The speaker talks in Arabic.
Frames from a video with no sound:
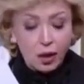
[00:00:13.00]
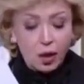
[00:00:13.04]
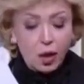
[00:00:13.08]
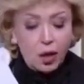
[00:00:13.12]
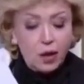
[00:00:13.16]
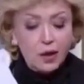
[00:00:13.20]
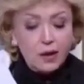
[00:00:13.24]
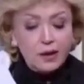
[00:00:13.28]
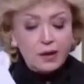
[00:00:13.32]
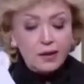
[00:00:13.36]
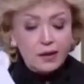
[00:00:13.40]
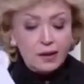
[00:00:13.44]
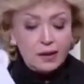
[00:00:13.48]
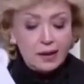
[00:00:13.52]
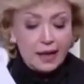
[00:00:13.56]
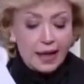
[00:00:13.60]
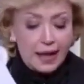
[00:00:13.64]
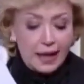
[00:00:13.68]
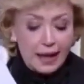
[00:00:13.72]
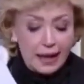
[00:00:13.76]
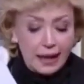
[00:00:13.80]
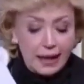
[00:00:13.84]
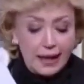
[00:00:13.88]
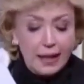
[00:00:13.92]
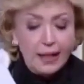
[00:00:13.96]
حط
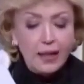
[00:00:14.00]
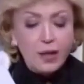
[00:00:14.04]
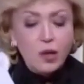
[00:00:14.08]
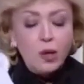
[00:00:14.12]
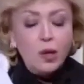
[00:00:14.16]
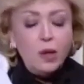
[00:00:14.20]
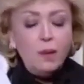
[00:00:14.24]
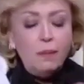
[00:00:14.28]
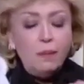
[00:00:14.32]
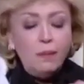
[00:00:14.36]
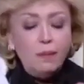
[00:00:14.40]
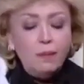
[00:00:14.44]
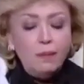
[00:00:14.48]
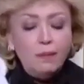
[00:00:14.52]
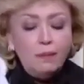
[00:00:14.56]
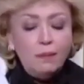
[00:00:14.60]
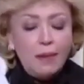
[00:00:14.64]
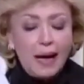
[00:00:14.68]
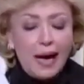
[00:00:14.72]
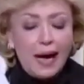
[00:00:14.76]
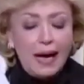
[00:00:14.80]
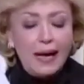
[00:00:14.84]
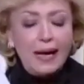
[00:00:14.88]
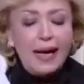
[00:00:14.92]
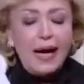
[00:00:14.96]
عليهم
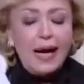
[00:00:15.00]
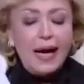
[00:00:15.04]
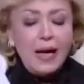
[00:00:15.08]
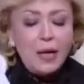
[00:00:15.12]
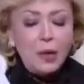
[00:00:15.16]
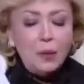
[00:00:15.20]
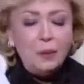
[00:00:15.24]
معلقه